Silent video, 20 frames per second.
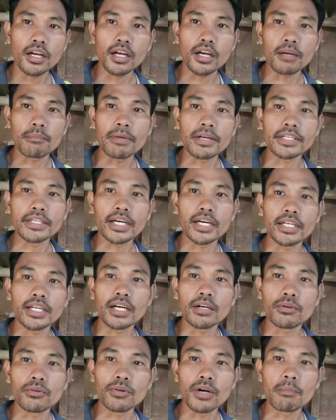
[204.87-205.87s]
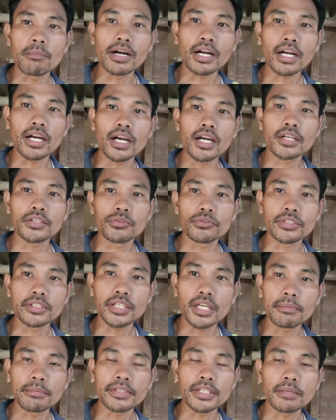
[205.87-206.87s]
uh, bandala o abaka yung
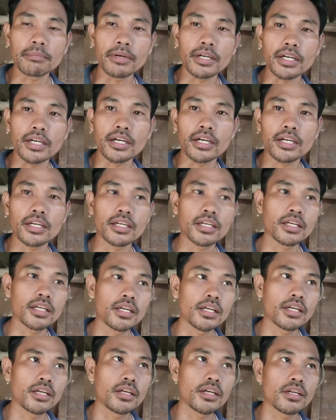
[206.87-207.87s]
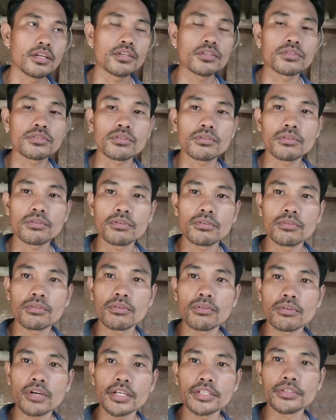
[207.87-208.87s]
hinabing abaka so
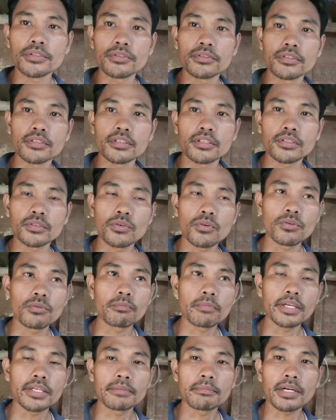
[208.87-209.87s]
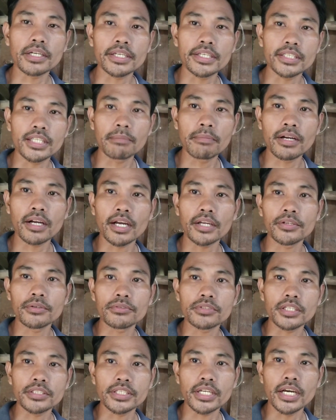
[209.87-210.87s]
ngayon kung may makita man
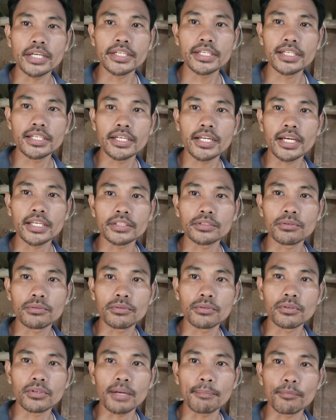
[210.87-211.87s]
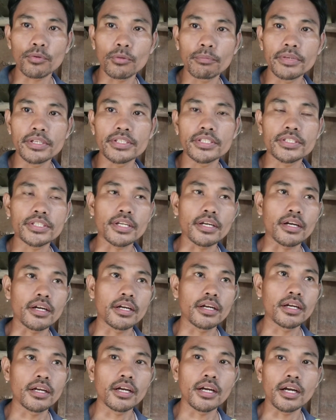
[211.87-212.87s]
kayo sa channel na itong
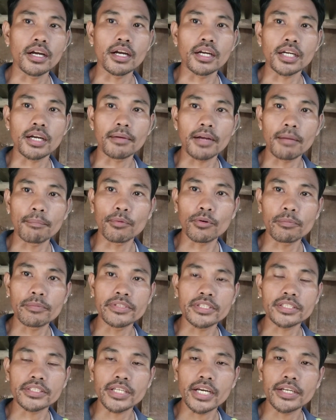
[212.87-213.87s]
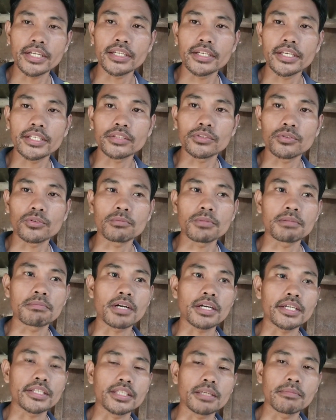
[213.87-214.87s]
kaprobinsya uh, kaprobinsya channel na ito kung may
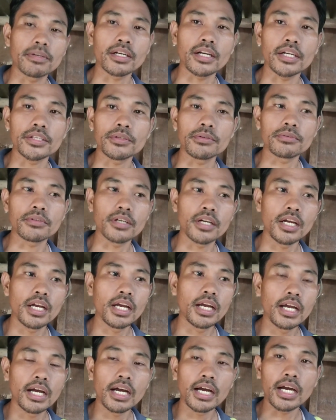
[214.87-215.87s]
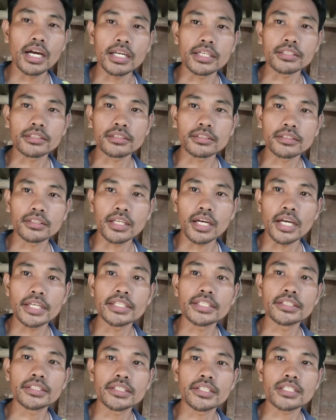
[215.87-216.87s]
makita man kayong hunt ay
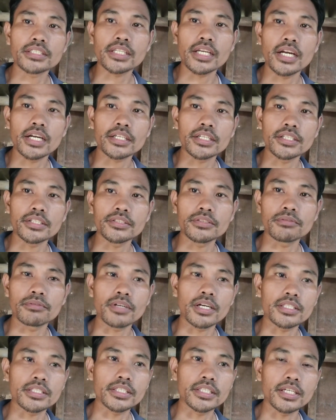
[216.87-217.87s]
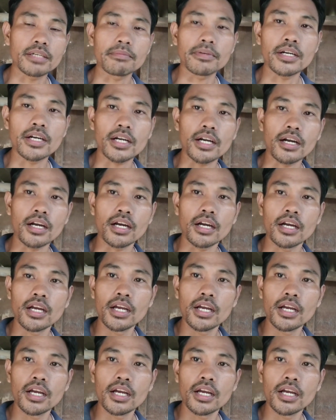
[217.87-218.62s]
hindi na sa akin yung kasi nga mga ka